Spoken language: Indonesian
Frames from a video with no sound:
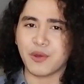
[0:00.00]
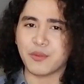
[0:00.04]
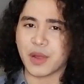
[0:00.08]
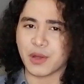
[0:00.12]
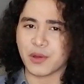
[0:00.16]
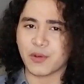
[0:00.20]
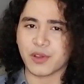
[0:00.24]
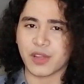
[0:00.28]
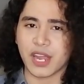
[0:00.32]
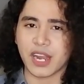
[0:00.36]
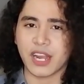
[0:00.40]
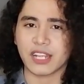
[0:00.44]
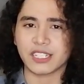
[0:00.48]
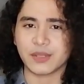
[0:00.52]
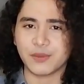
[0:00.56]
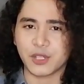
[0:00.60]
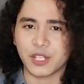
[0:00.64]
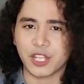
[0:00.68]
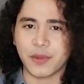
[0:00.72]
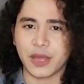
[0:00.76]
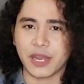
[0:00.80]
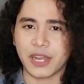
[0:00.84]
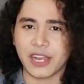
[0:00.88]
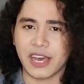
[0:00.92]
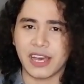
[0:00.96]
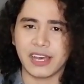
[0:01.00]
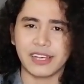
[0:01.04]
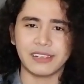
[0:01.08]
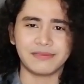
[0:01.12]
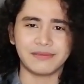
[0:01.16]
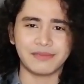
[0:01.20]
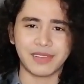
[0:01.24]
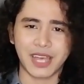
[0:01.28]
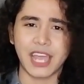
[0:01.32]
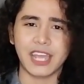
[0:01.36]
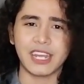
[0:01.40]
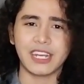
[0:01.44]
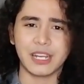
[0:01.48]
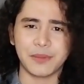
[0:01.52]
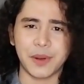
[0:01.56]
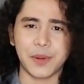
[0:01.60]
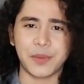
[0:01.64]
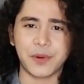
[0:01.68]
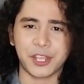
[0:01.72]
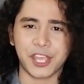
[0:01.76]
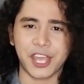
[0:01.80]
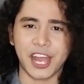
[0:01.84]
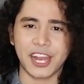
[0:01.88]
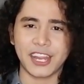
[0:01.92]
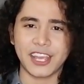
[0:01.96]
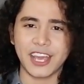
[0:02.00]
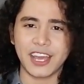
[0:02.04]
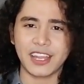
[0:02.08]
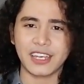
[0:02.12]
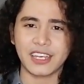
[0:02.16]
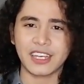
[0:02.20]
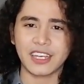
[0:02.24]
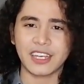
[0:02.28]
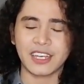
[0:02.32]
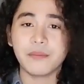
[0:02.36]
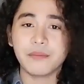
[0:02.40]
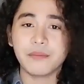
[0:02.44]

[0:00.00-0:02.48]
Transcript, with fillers: mau melakukan hal tersebut kepada idol favorit kalian?